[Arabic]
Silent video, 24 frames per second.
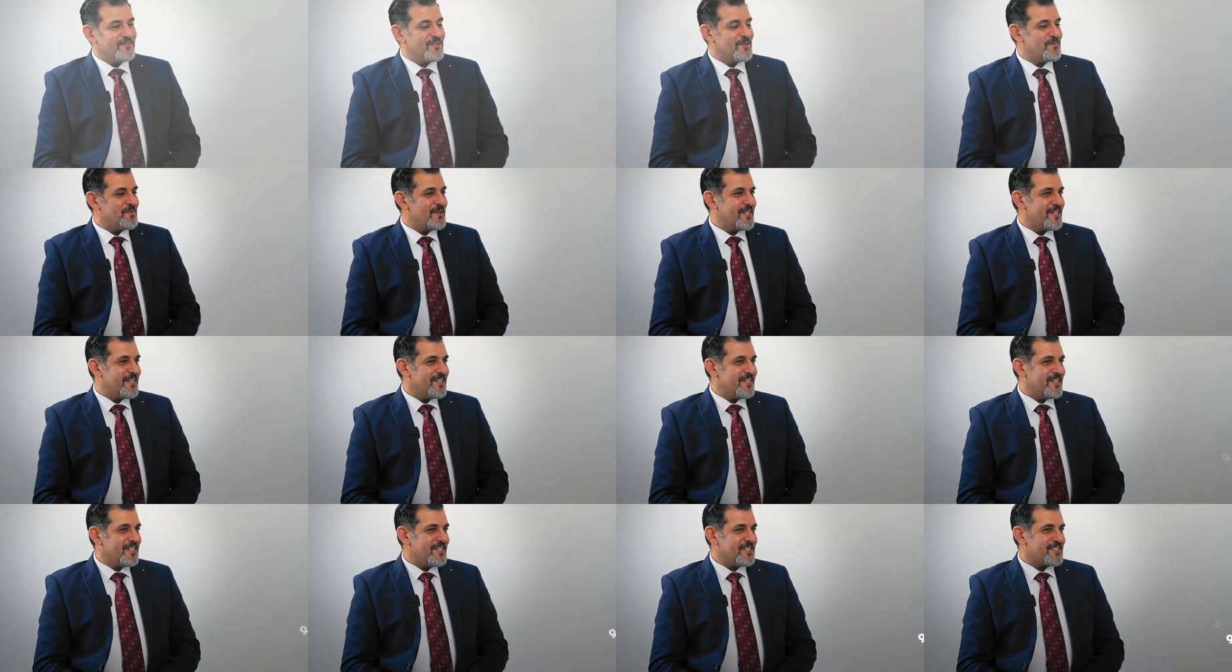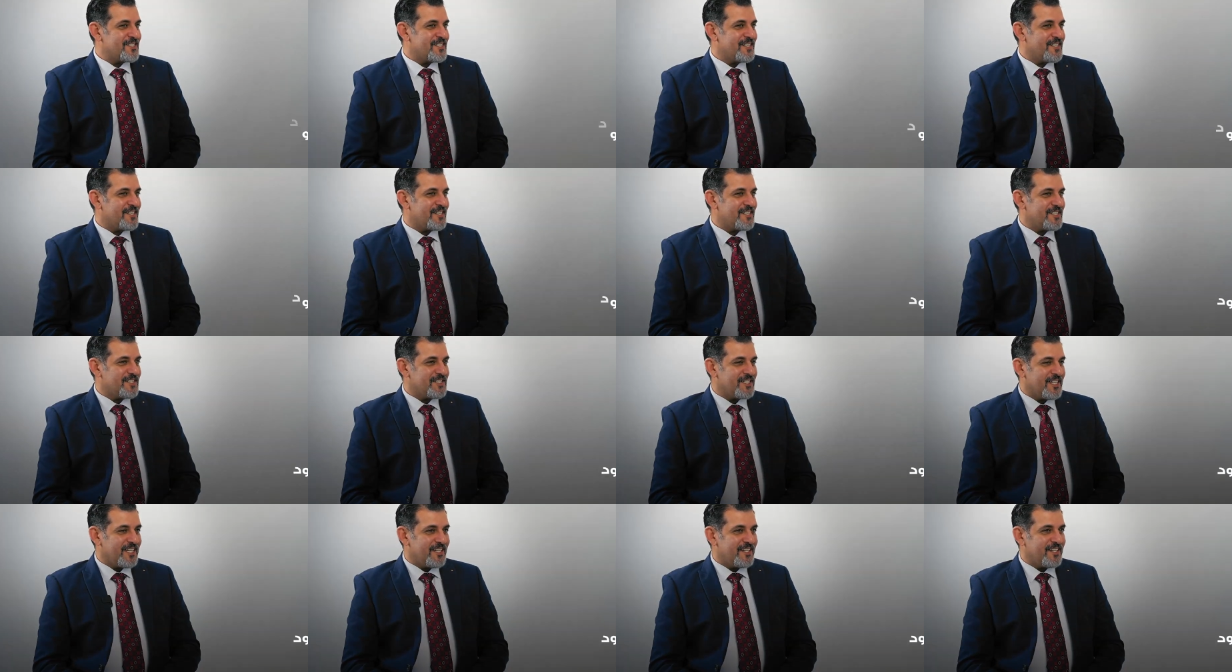في البداية
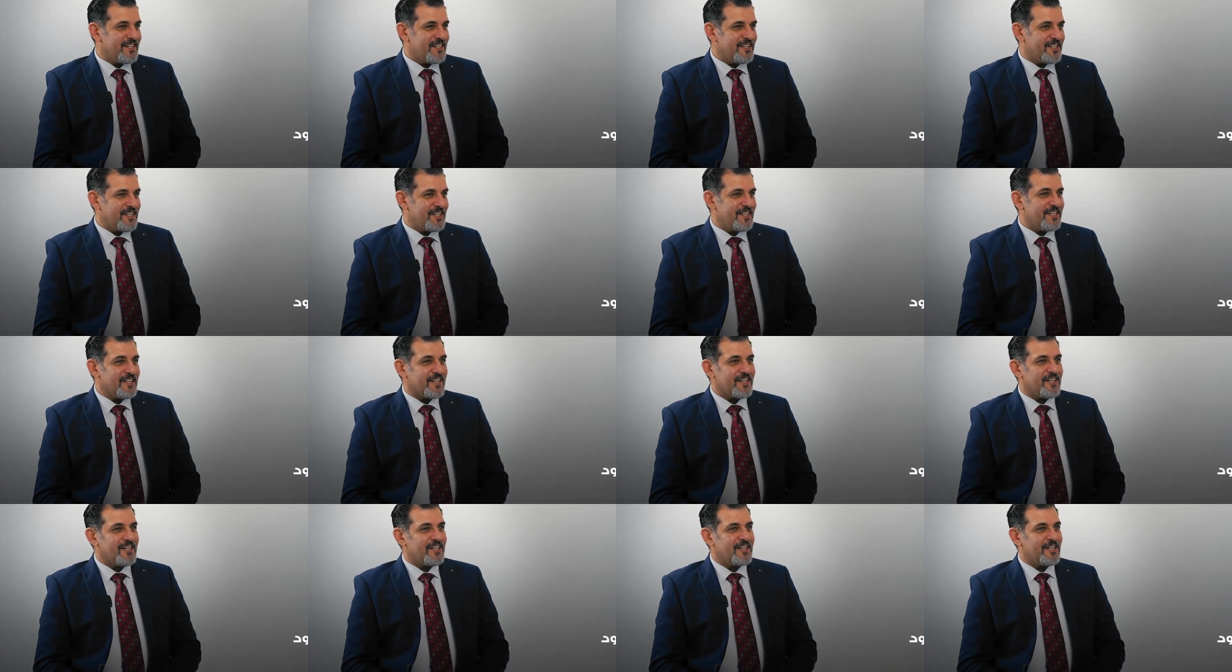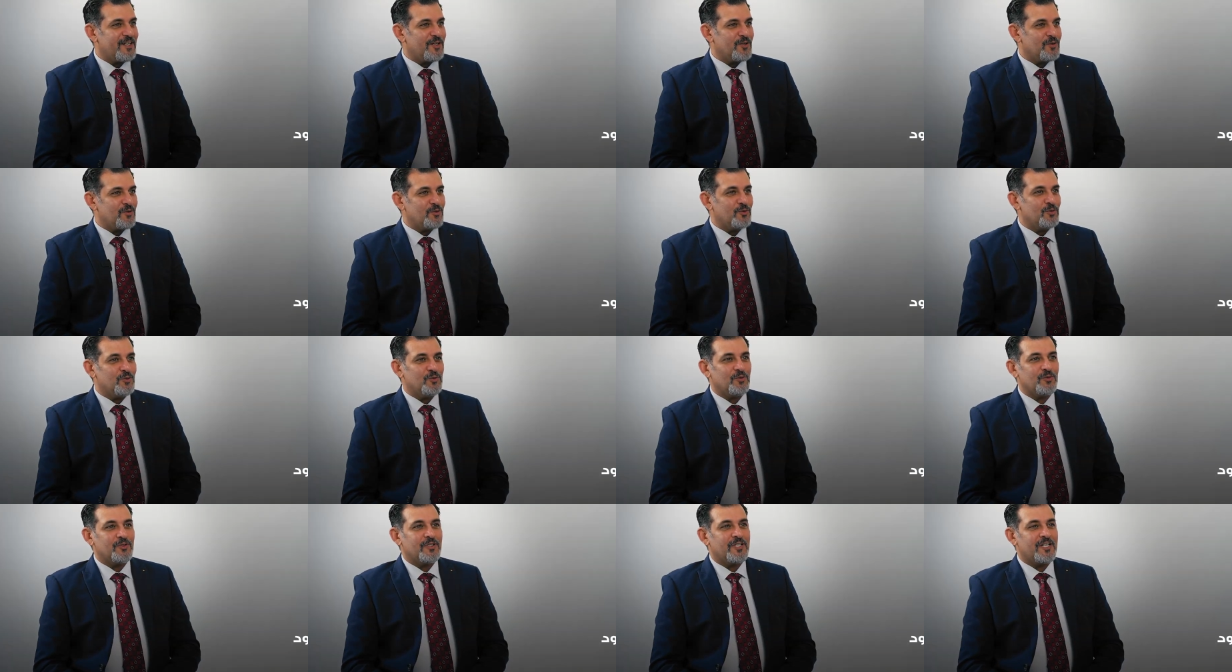أشكرك على هذا اللقاء
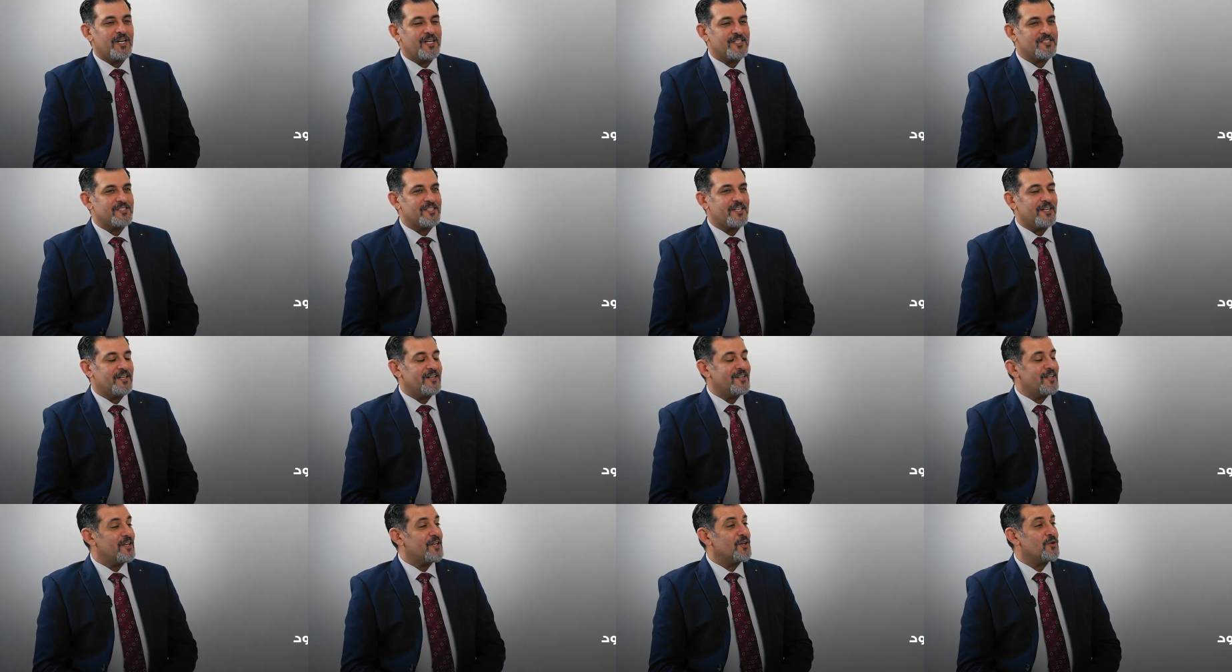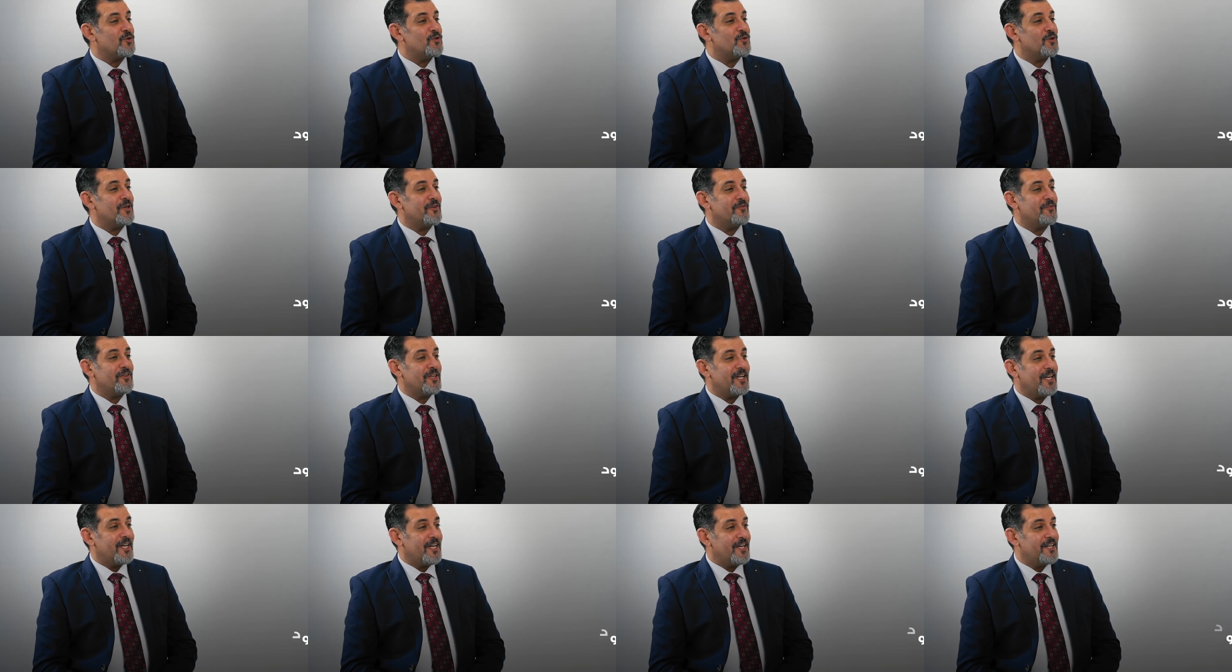وخاصة أنه يكون
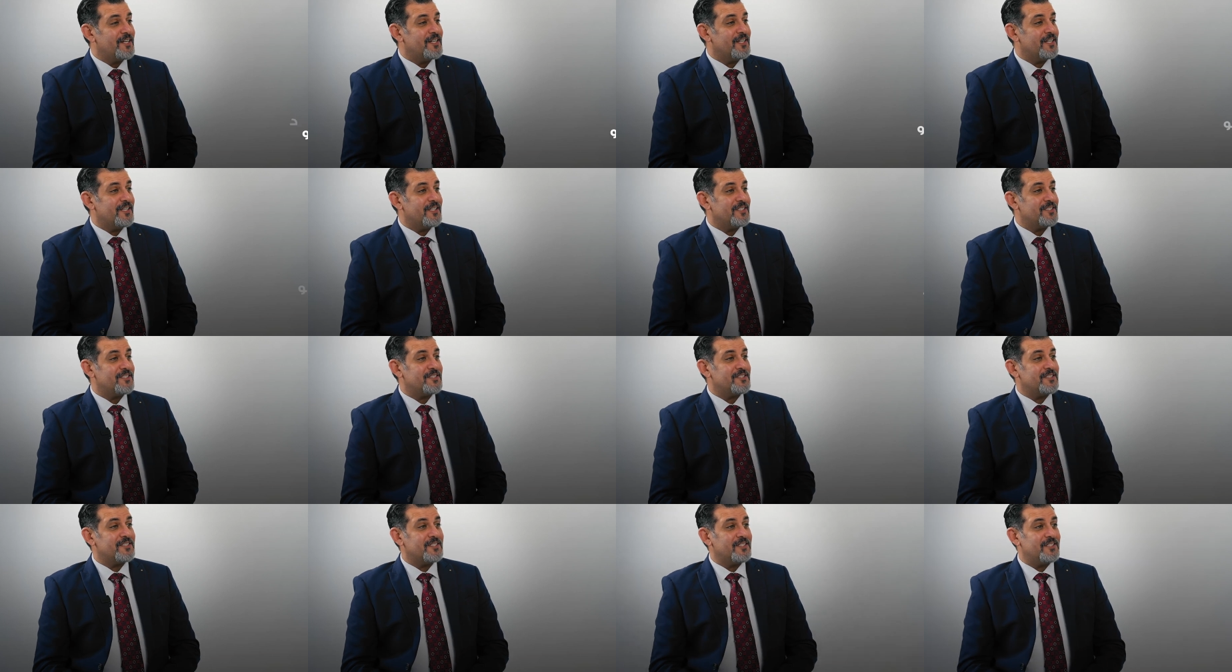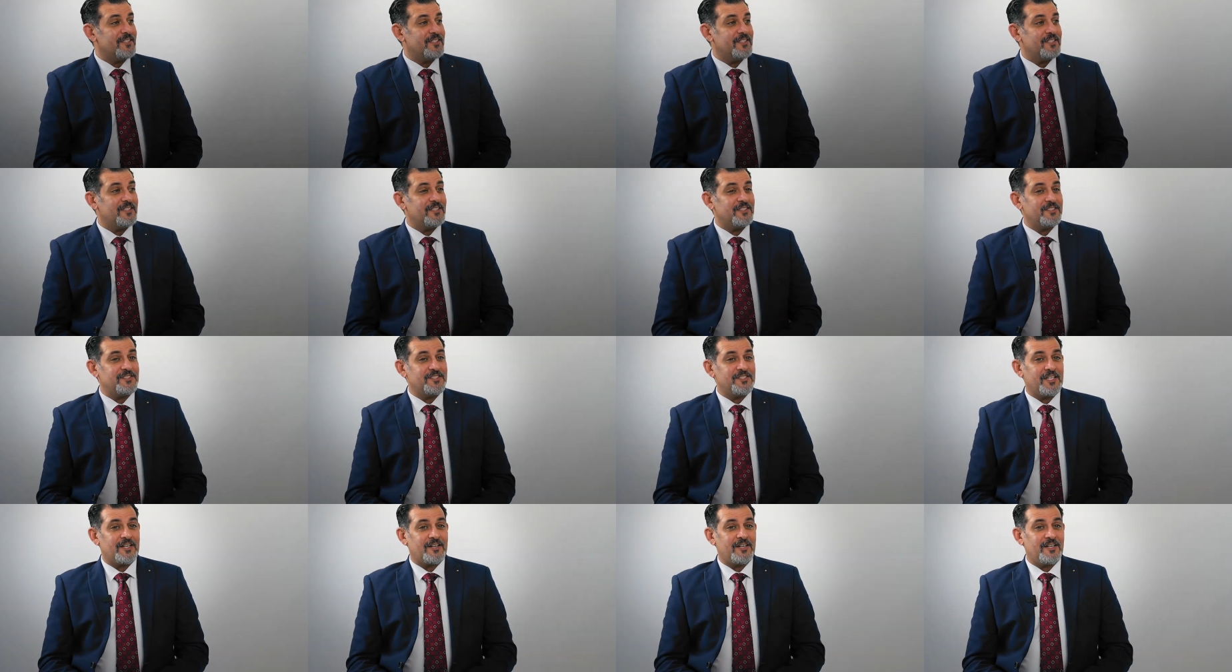في إحدى
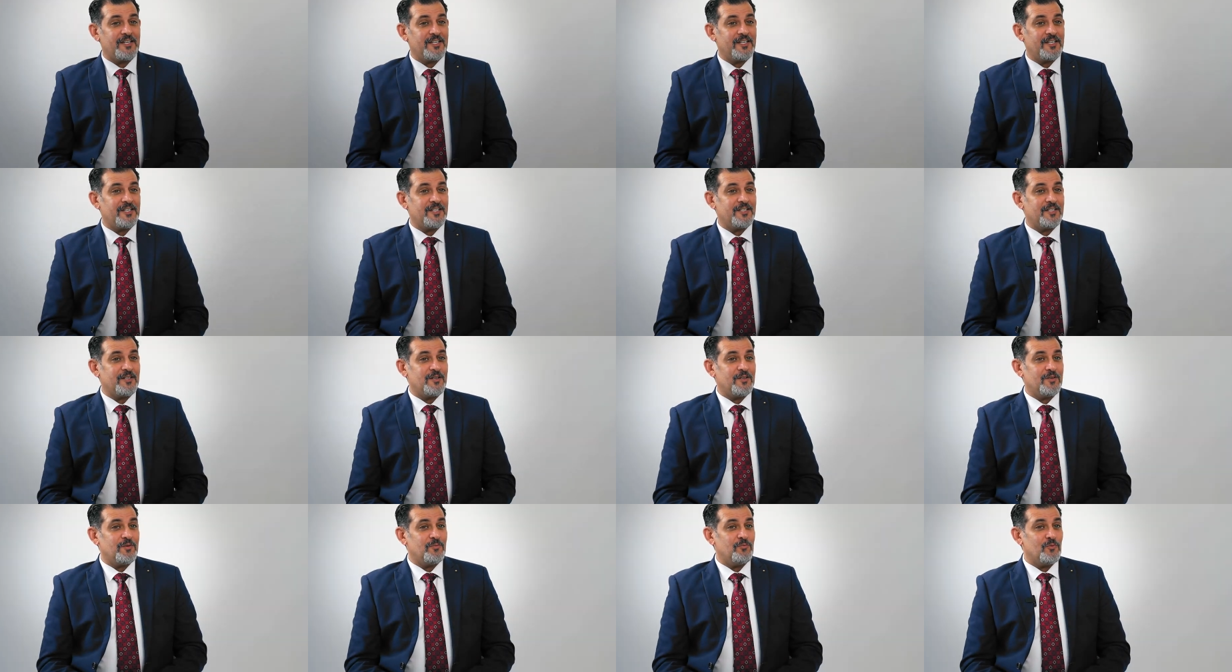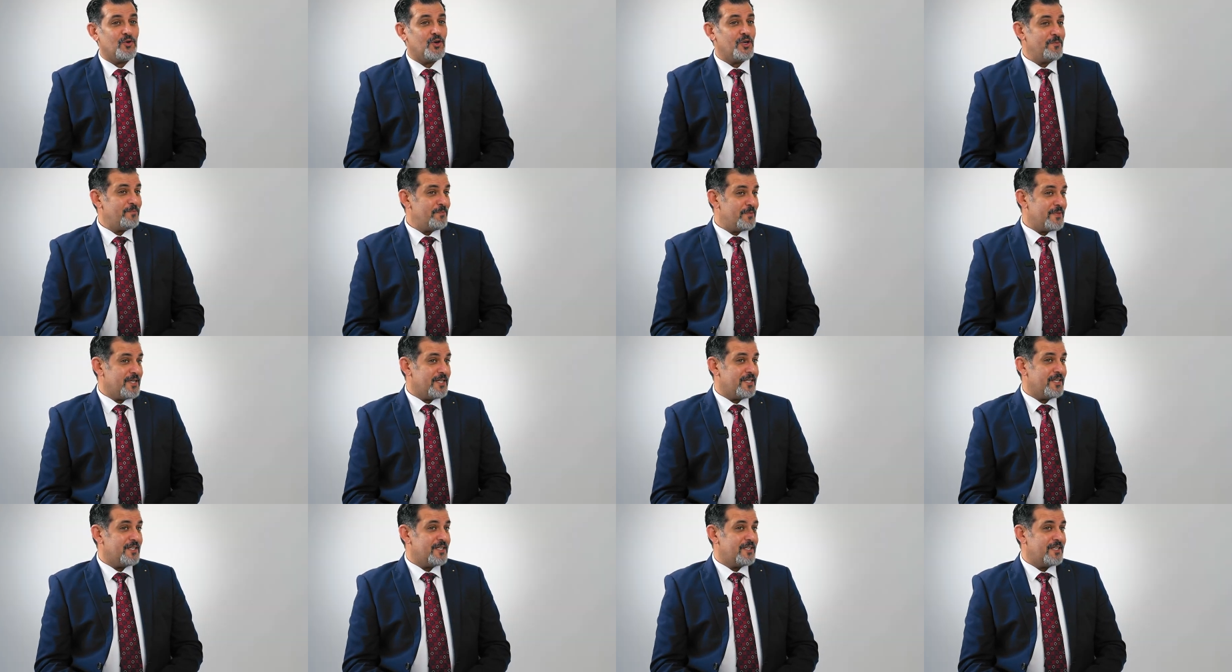الجرايد
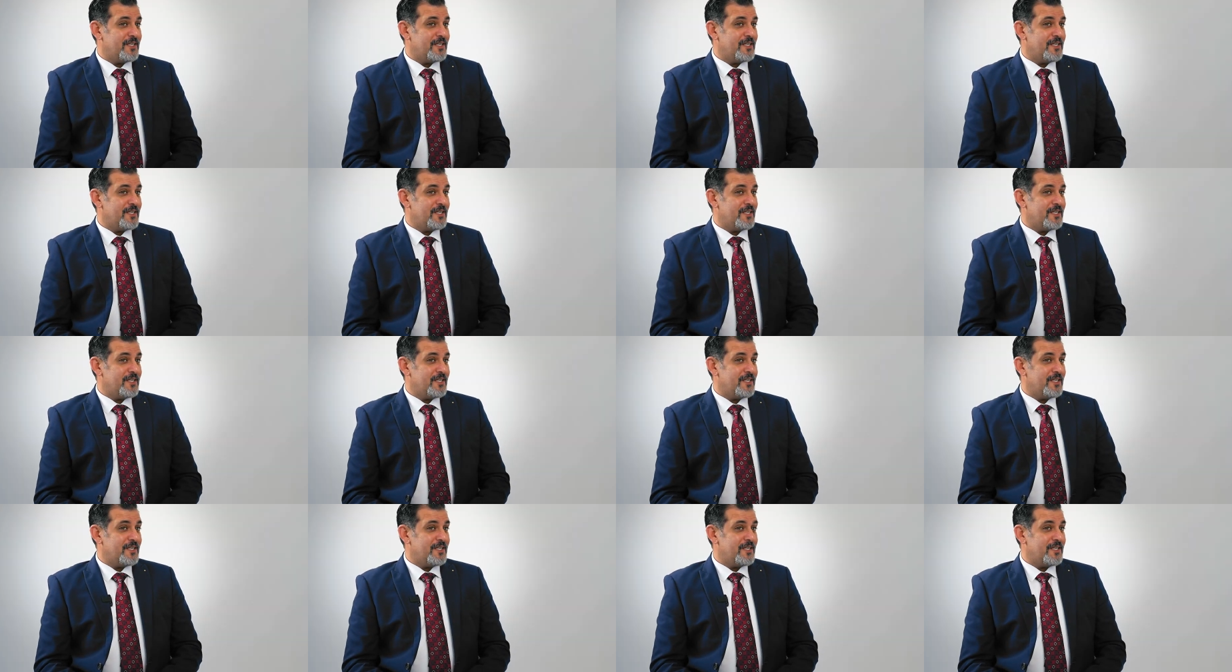المهمة